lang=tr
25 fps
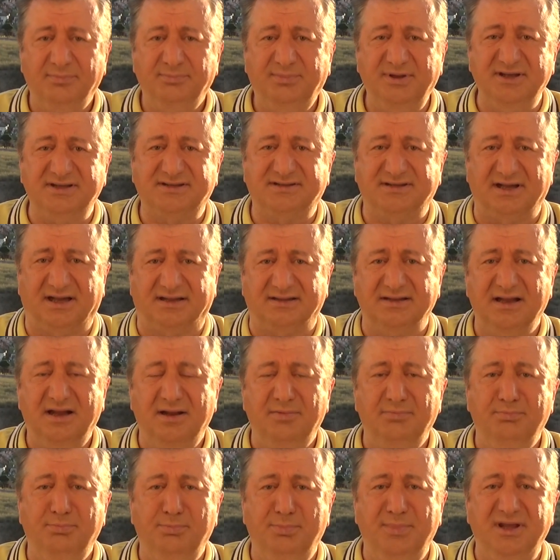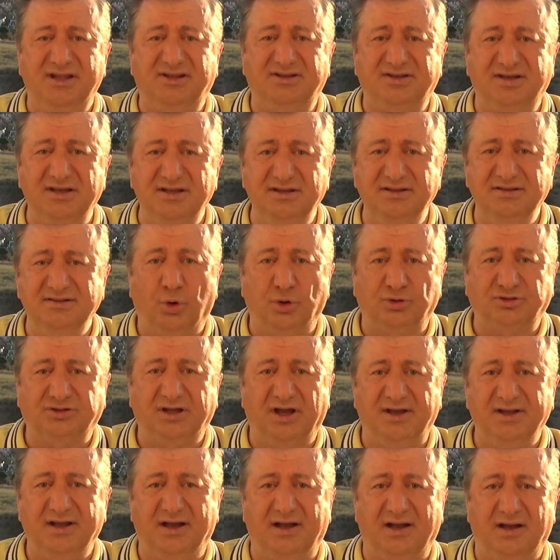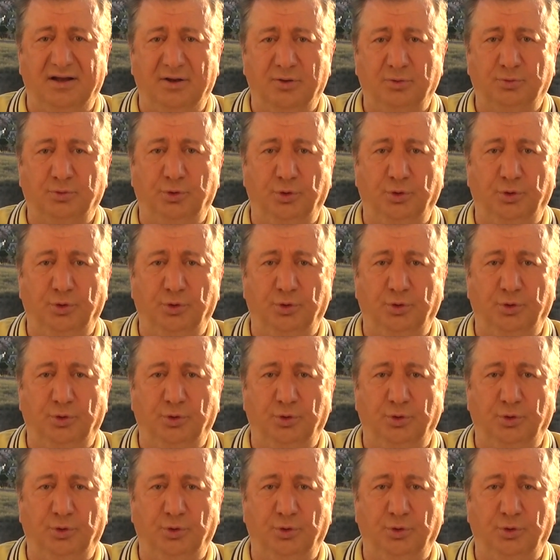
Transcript: bizzat MIT'in ortaya